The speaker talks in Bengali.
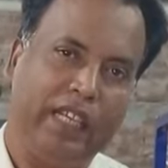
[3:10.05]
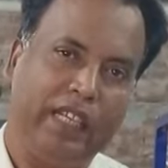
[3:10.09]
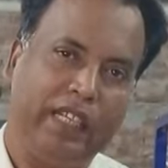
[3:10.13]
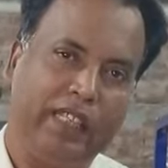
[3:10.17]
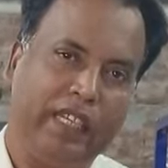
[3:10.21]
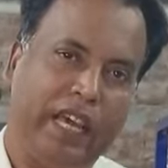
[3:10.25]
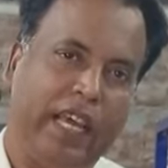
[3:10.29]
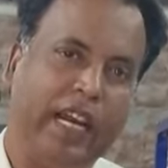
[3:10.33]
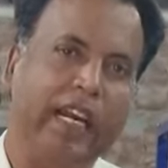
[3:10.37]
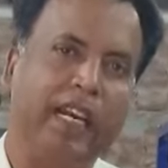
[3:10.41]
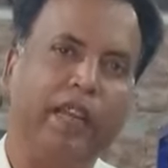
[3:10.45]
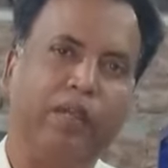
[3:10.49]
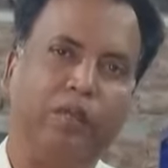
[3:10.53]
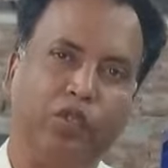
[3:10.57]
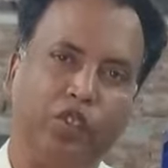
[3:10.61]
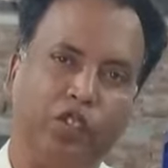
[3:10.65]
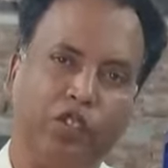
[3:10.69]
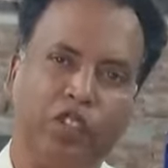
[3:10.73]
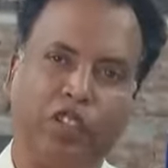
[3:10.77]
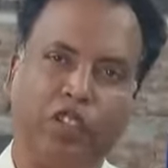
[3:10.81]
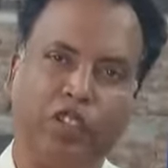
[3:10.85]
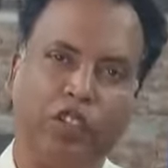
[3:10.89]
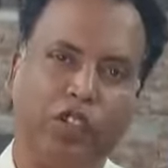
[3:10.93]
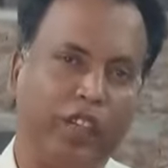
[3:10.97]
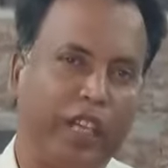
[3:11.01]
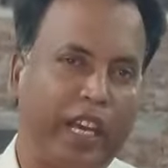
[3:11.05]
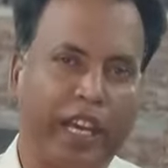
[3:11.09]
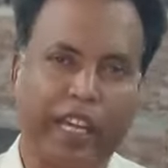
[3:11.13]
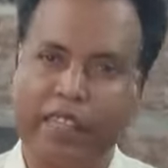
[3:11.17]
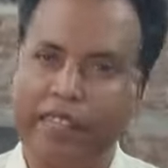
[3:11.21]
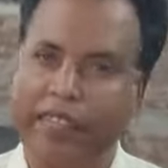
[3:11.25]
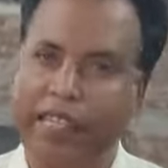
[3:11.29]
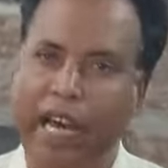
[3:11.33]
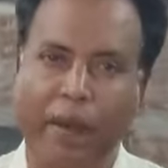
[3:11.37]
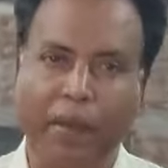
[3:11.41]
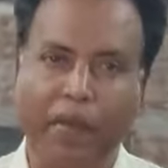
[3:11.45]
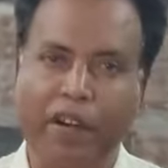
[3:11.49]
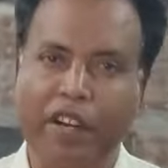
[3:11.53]
চারটা বত্রিশশো টাকা
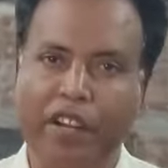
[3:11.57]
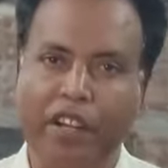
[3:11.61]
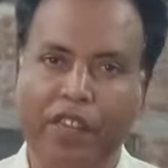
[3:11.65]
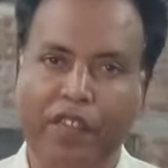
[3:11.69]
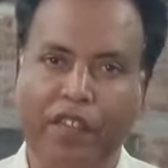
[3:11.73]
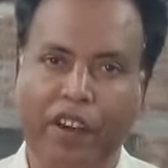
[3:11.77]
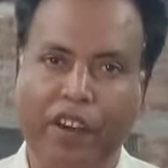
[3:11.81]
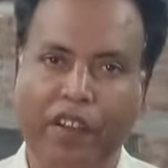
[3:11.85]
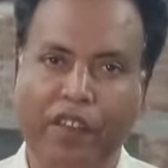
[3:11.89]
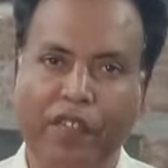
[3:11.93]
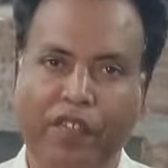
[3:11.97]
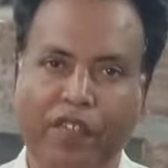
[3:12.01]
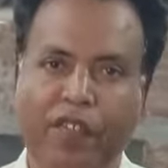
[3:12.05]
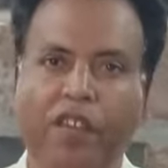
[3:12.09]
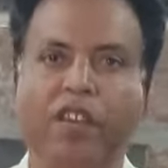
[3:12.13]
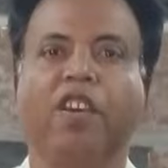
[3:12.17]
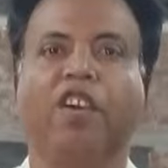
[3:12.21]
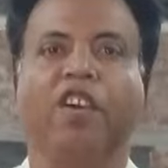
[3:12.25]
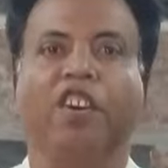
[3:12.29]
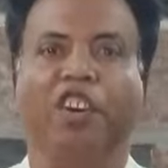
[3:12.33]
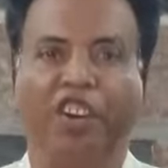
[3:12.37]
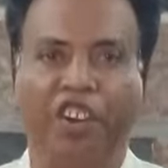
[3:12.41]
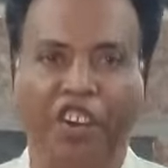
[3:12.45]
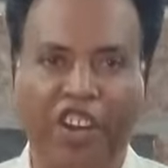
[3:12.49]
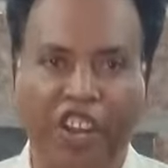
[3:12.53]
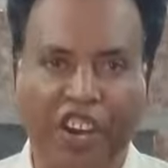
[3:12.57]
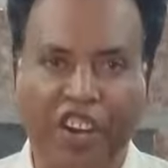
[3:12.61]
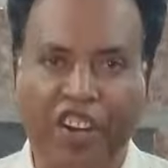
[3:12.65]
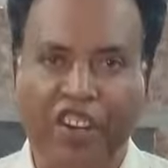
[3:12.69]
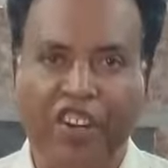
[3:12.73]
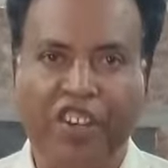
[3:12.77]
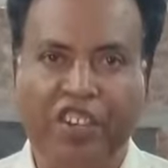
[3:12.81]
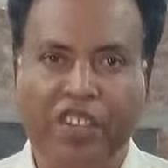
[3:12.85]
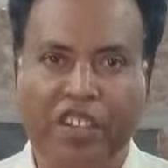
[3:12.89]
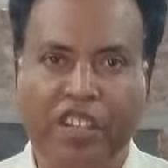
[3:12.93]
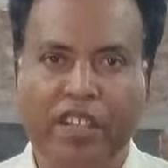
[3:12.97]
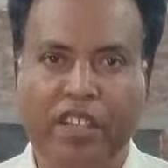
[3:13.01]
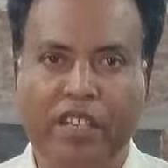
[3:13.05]
দামের ডিফারেন্স
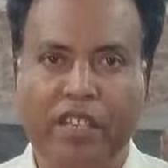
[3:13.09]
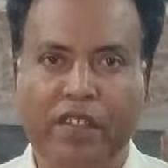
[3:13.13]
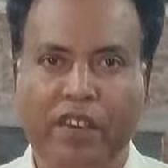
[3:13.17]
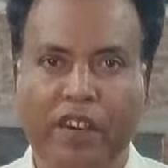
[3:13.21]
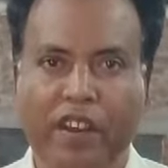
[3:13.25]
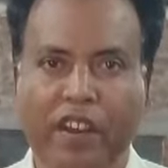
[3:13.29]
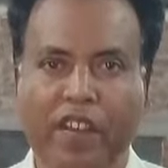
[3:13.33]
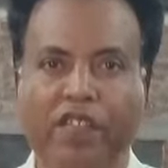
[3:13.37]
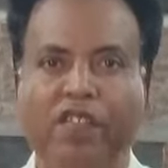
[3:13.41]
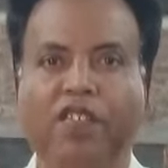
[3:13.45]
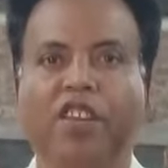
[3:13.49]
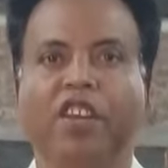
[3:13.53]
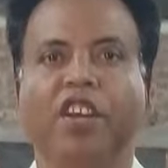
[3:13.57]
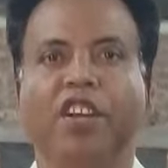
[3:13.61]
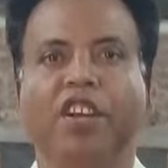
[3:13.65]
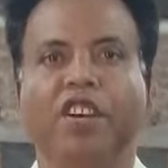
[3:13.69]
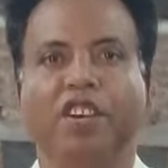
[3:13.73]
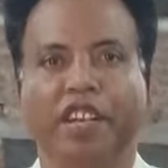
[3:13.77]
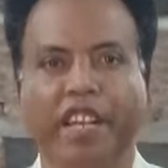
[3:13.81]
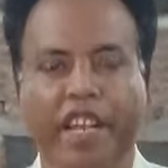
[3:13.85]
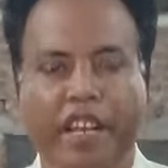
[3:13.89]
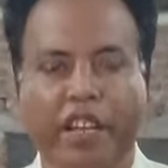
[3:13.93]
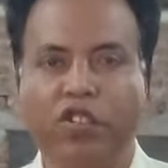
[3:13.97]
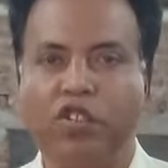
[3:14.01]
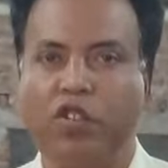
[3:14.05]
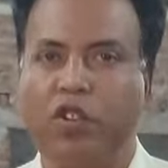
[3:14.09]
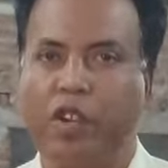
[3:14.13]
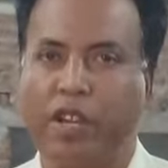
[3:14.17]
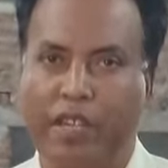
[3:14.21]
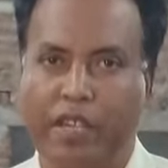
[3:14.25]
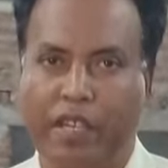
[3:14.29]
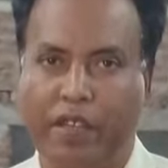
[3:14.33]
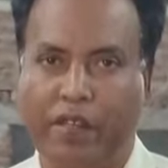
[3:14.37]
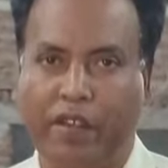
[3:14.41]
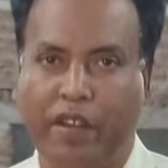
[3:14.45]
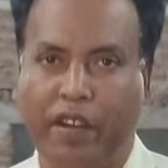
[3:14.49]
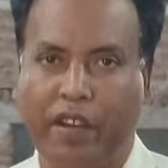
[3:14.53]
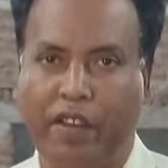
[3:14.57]
গ্যারেন্টিতে ডিফারেন্স টেকসইয়ের
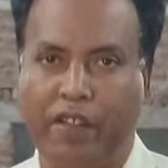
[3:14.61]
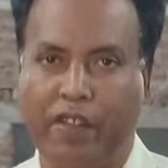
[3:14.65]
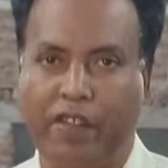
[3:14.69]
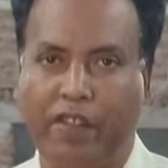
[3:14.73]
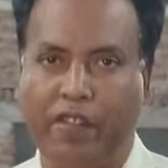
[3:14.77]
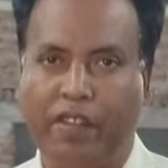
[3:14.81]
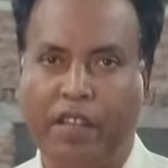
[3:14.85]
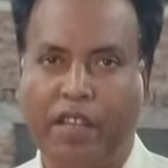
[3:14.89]
ডিফারেন্স